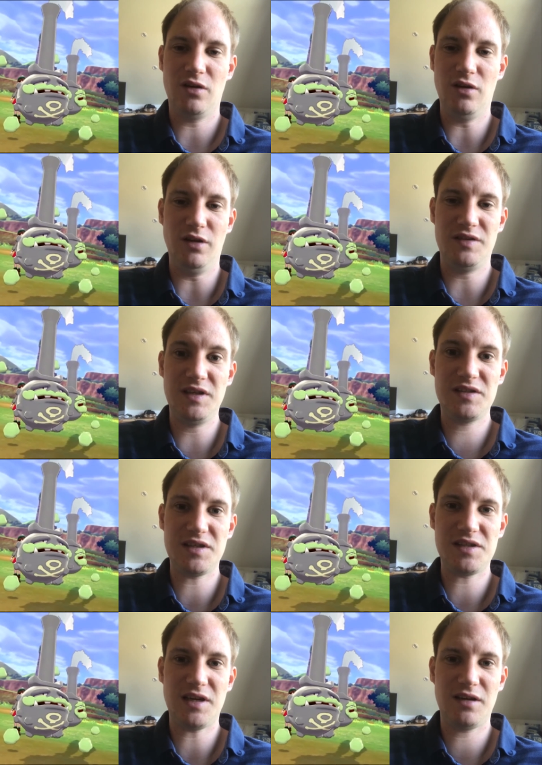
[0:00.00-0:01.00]
äh,
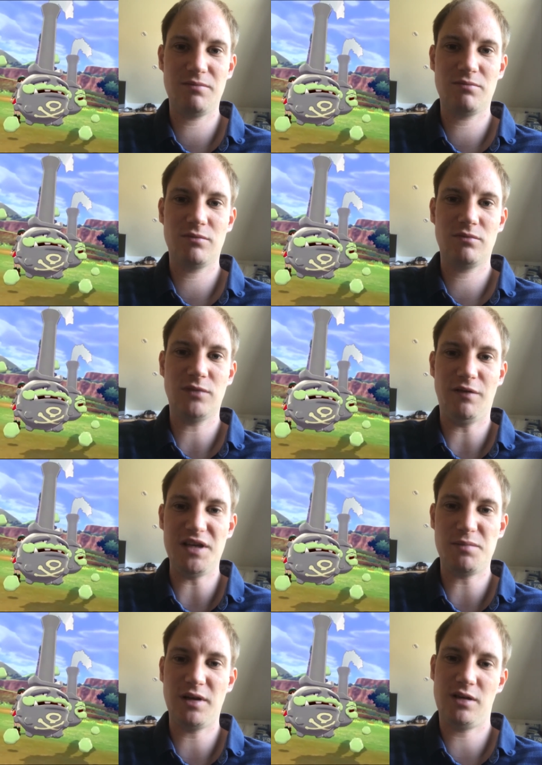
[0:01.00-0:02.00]
Zichzas ein, da
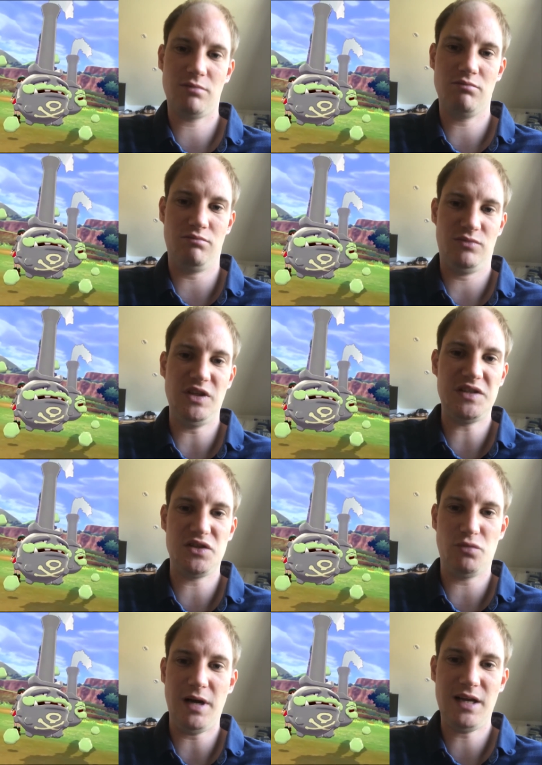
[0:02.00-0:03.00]
weiß man nicht, hm, setzt
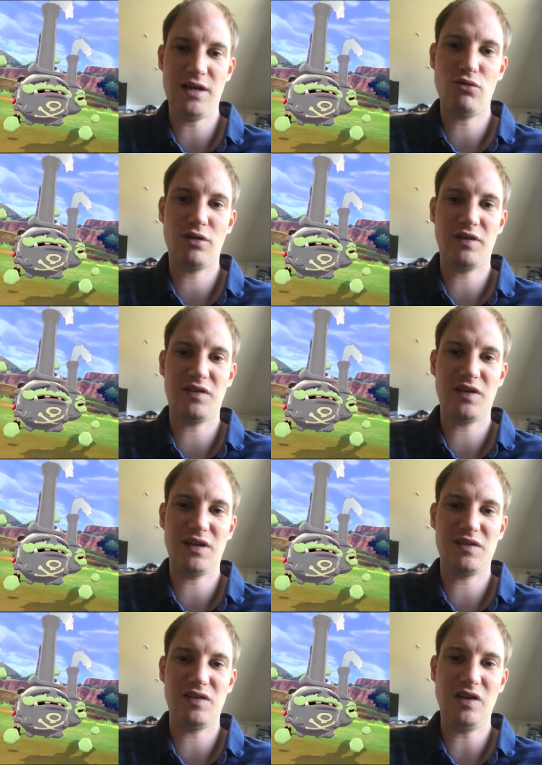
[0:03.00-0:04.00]
das normal ein oder setzt er
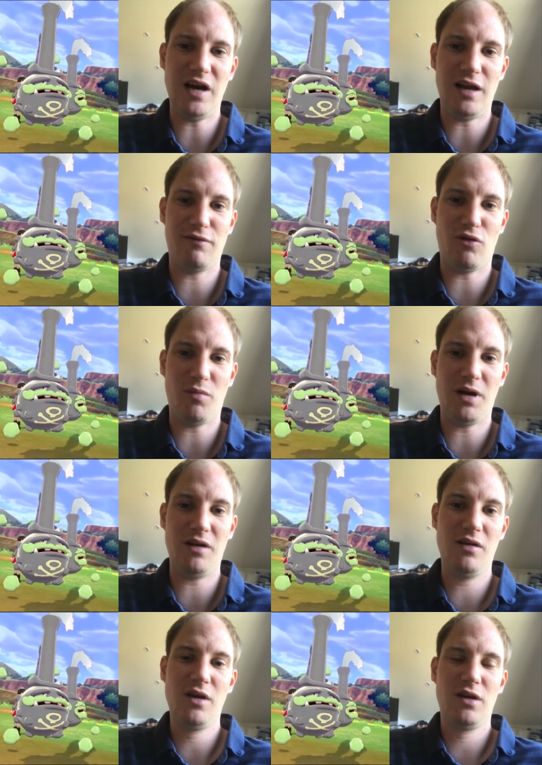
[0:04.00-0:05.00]
jetzt die Gala-Form ein.
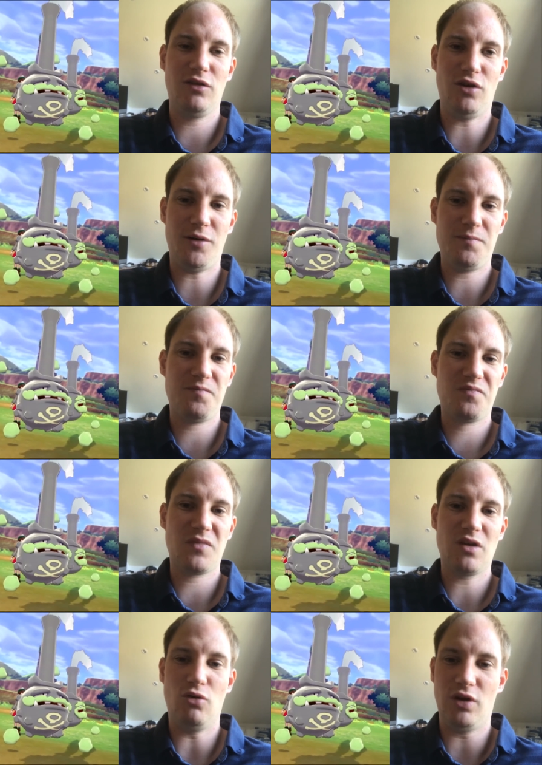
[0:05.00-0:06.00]
So,
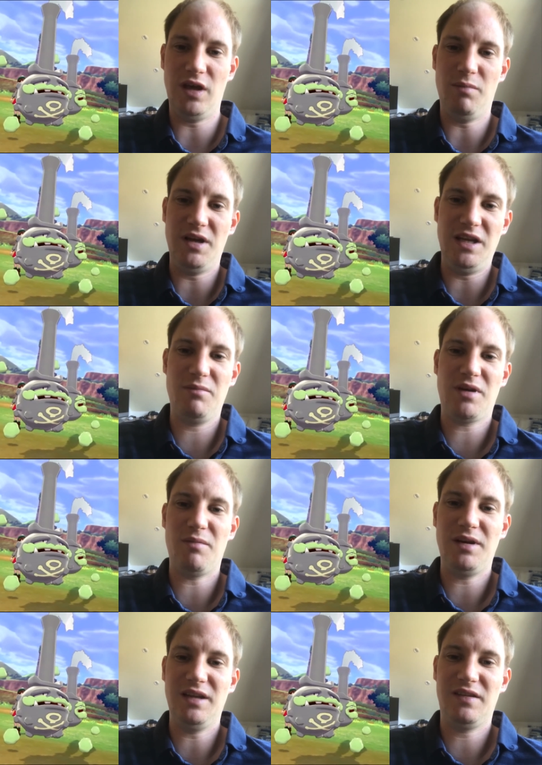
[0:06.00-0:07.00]
okay, bei dem kann
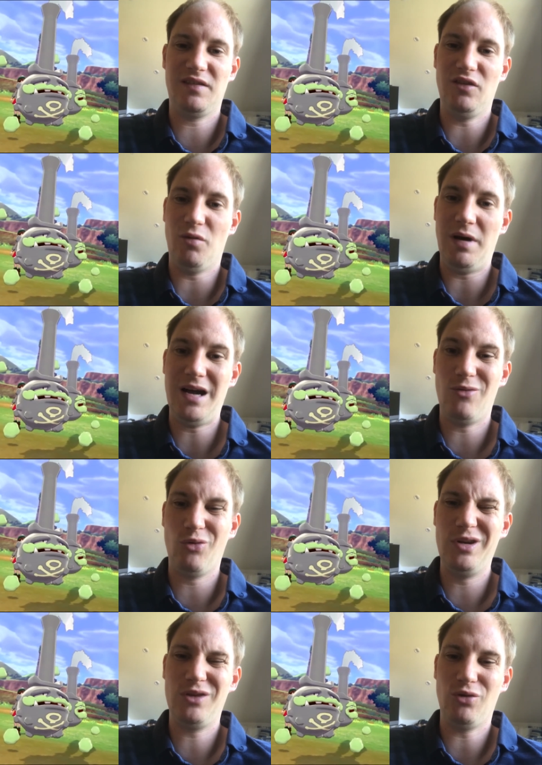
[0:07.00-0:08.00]
man jetzt normal,
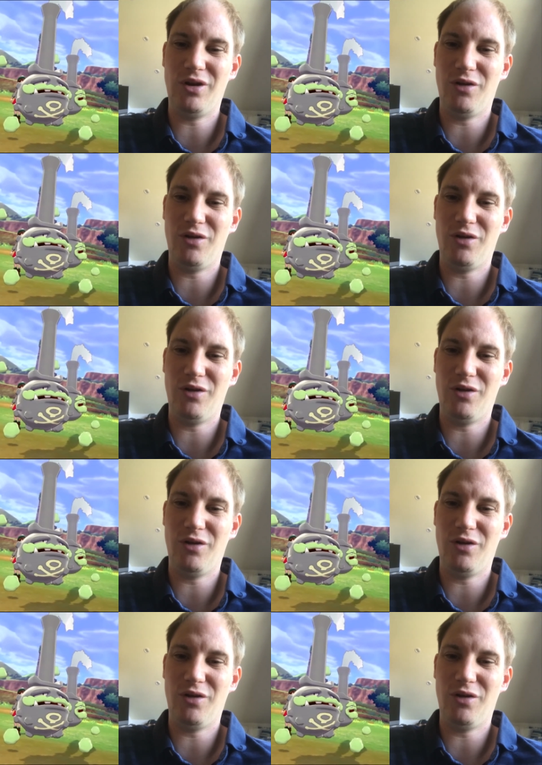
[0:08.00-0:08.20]
Unlicht oder